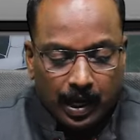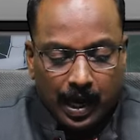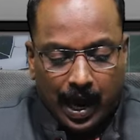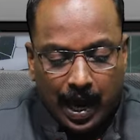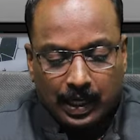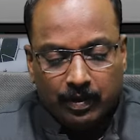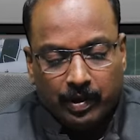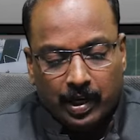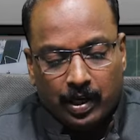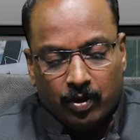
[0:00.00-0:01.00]

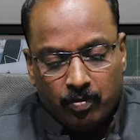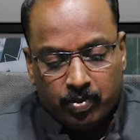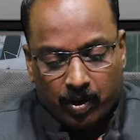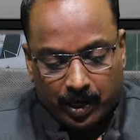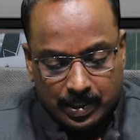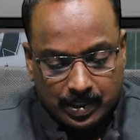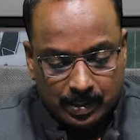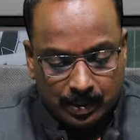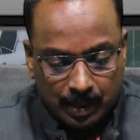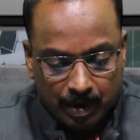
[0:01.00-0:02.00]
ஆக்டிவிட்டி நியூ ப்ராடக்ட்ஸ்
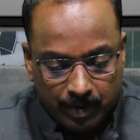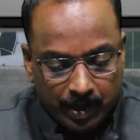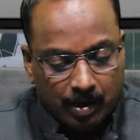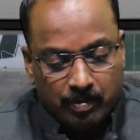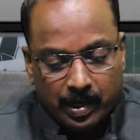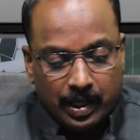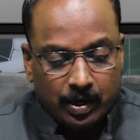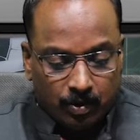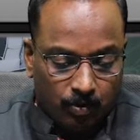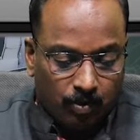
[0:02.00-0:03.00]
அப்படின்ற மாதிரி
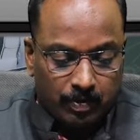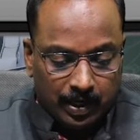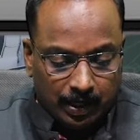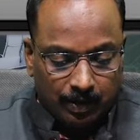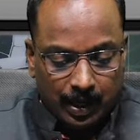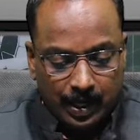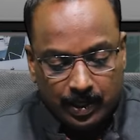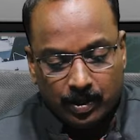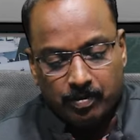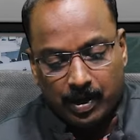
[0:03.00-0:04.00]
இருக்கணும் அப்படின்றதெல்லாம்
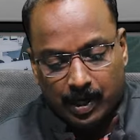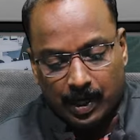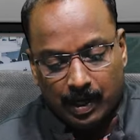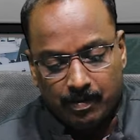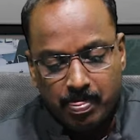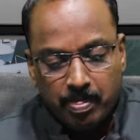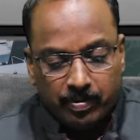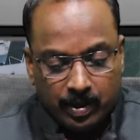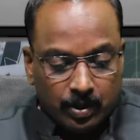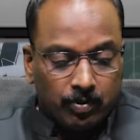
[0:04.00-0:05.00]
எதிர்பார்க்குறாங்க
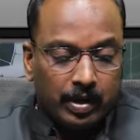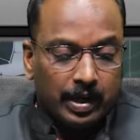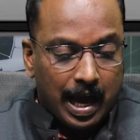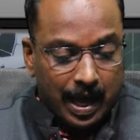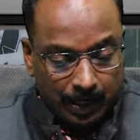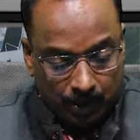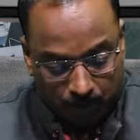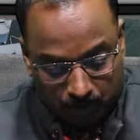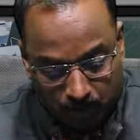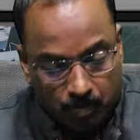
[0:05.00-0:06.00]
இது ஒரு டைரக்ட்
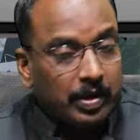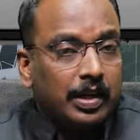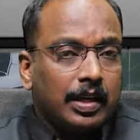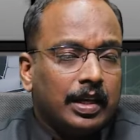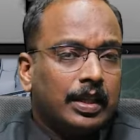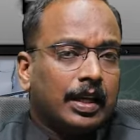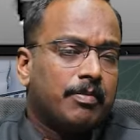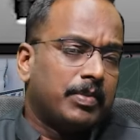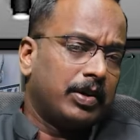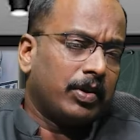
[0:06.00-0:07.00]
ரெக்ரூட்மெண்ட் இந்த
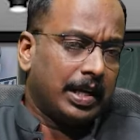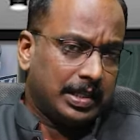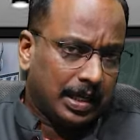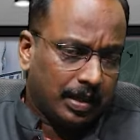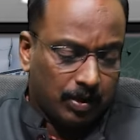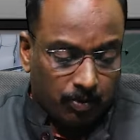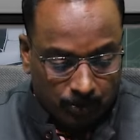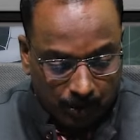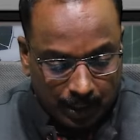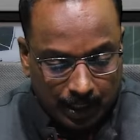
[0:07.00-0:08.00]
கம்பெனியோட ஹச்ஆர் தான்
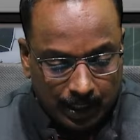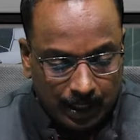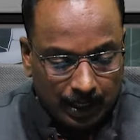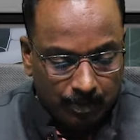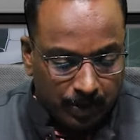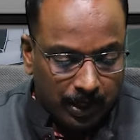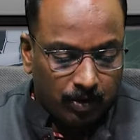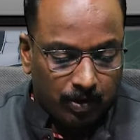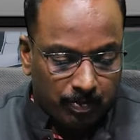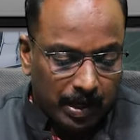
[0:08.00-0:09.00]
கொடுத்துருக்காங்க
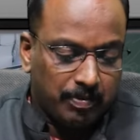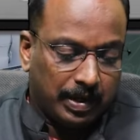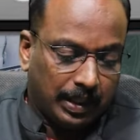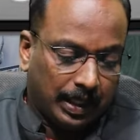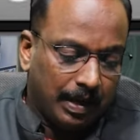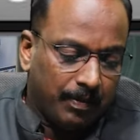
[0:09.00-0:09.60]
கம்பெனியோட பேர் பார்த்தீங்கன்னா